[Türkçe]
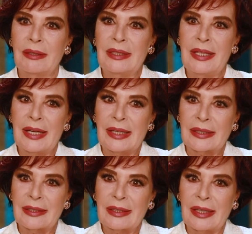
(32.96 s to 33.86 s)

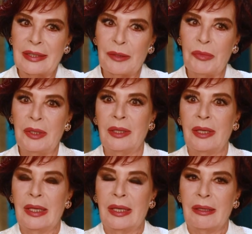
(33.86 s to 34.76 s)
giderek kendimi
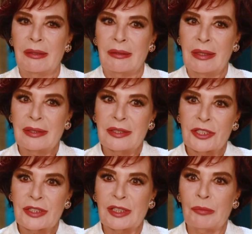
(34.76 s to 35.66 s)

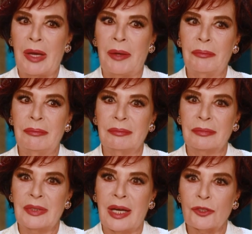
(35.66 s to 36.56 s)
yetiştirmem,
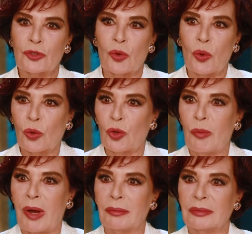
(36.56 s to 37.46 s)
daha çok
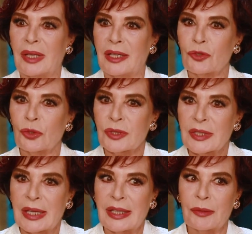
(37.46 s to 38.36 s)
okumam, daha çok
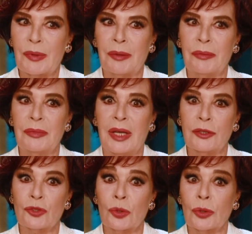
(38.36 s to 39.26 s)
seyretmem,
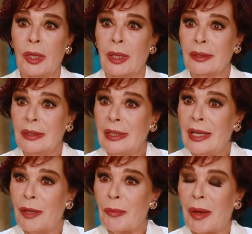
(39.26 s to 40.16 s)
daha çok
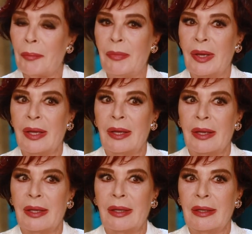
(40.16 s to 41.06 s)
dinlemem
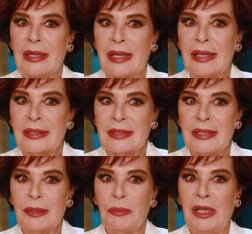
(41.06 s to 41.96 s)
e,
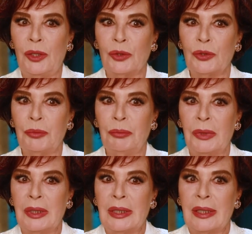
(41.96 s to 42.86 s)
gerektiğini biliyordum.
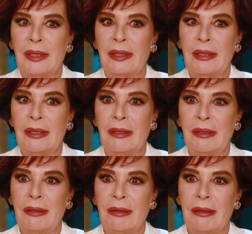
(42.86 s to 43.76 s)
E,
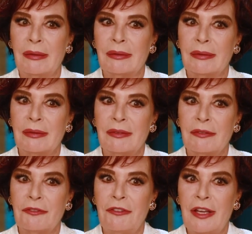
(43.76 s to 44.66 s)

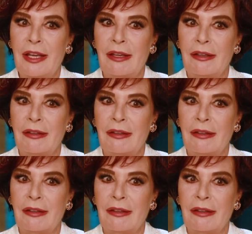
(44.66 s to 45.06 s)
ve